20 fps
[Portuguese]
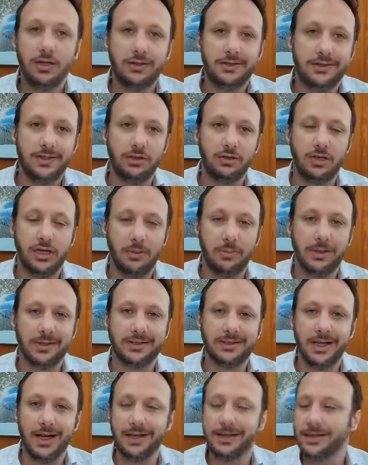sendo em
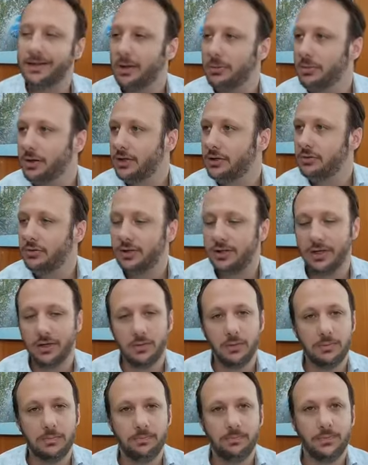capacidade e tamanho,
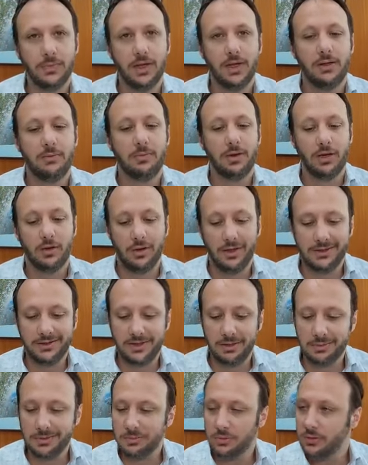então para nós,
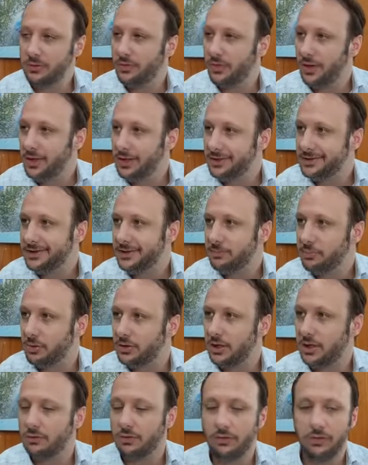estamos muito felizes em
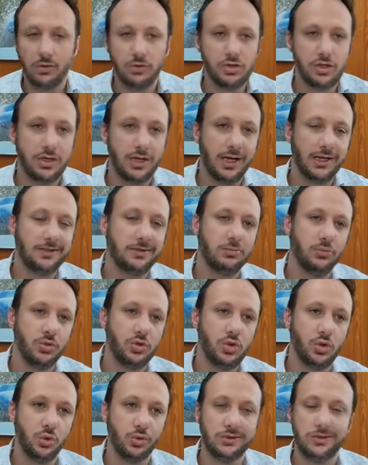poder devolver um ginásio
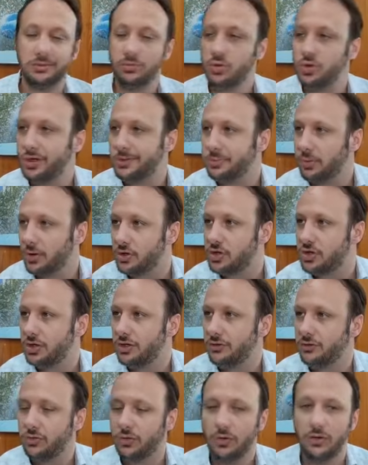multiuso,
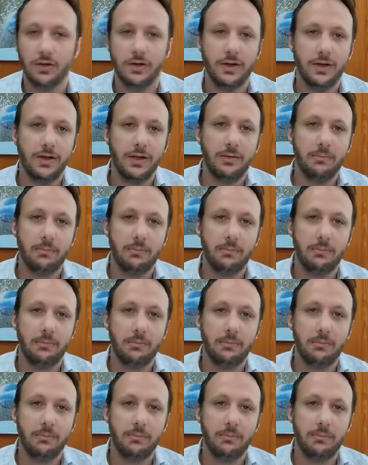multiesportivo,